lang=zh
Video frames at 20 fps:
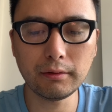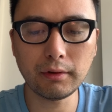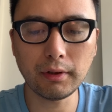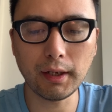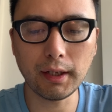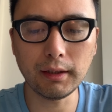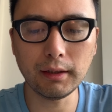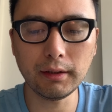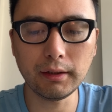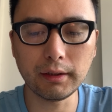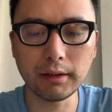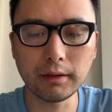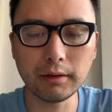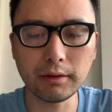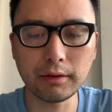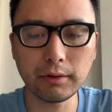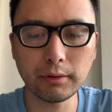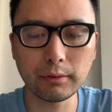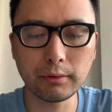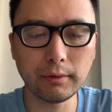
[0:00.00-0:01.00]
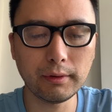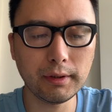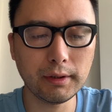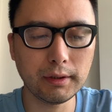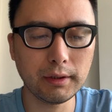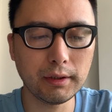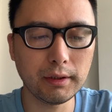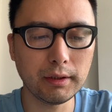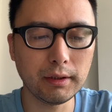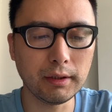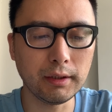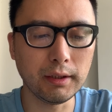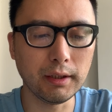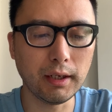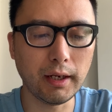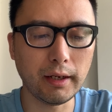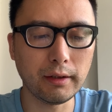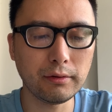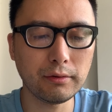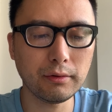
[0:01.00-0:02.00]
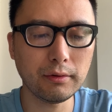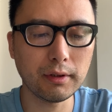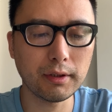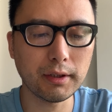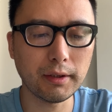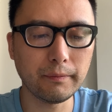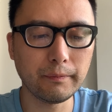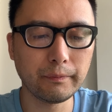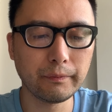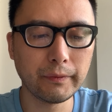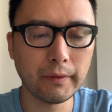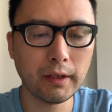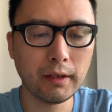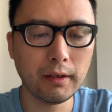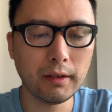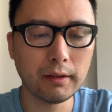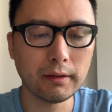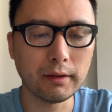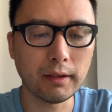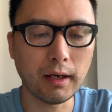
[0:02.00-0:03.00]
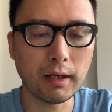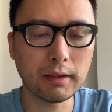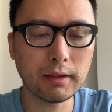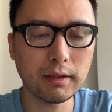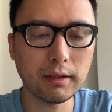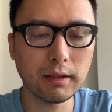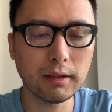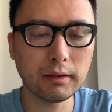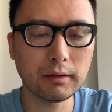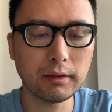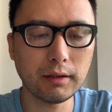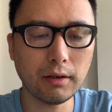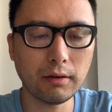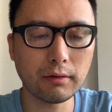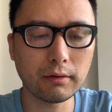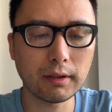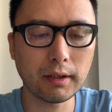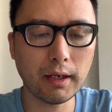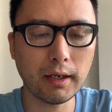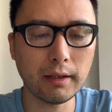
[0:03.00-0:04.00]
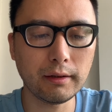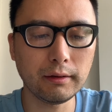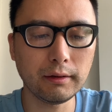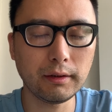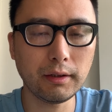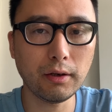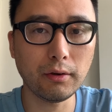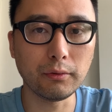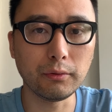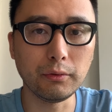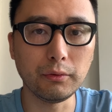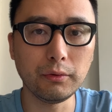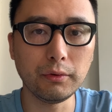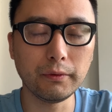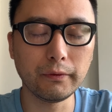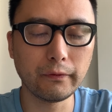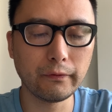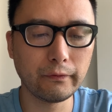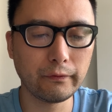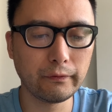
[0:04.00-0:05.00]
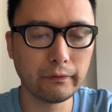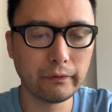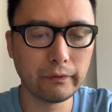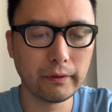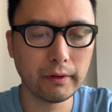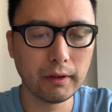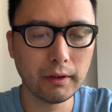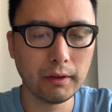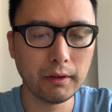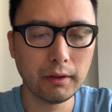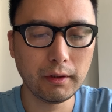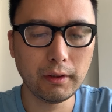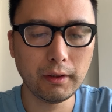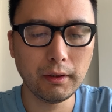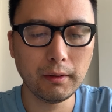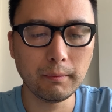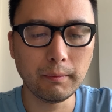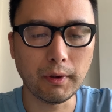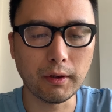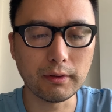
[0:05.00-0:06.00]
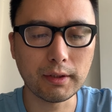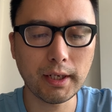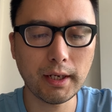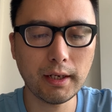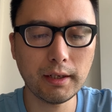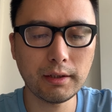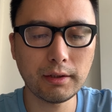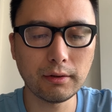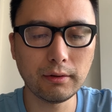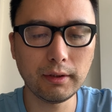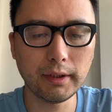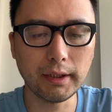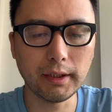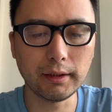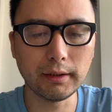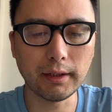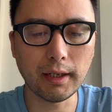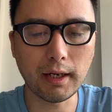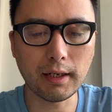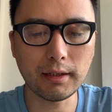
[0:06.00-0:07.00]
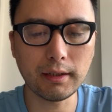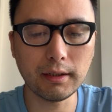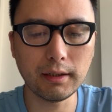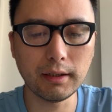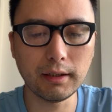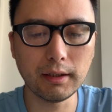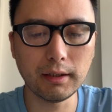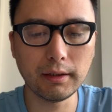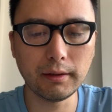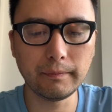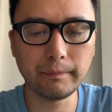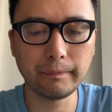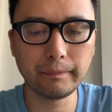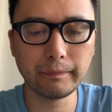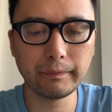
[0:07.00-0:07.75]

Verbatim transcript: 传了一个绣墩，倚栏坐着，拿着钓竿钓鱼。宝钗手里拿着